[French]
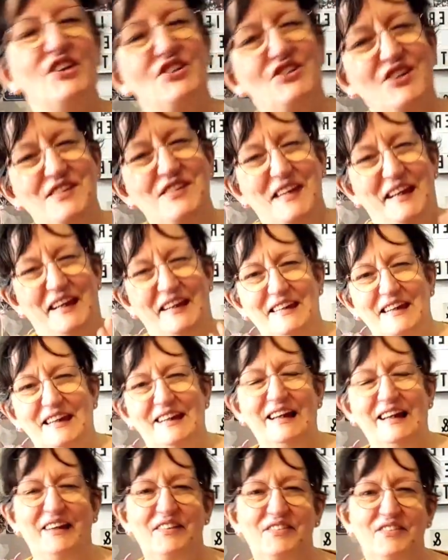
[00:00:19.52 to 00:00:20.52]
J'essaierai
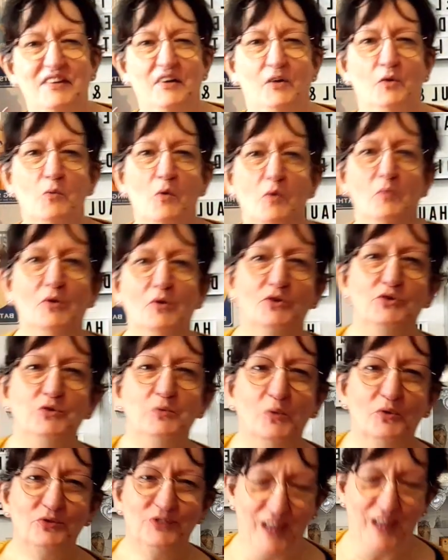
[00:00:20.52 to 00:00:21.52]
d'éclaircir au moment du
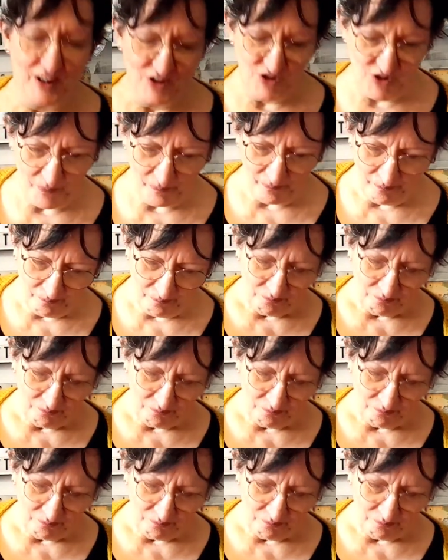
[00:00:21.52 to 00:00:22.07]
montage.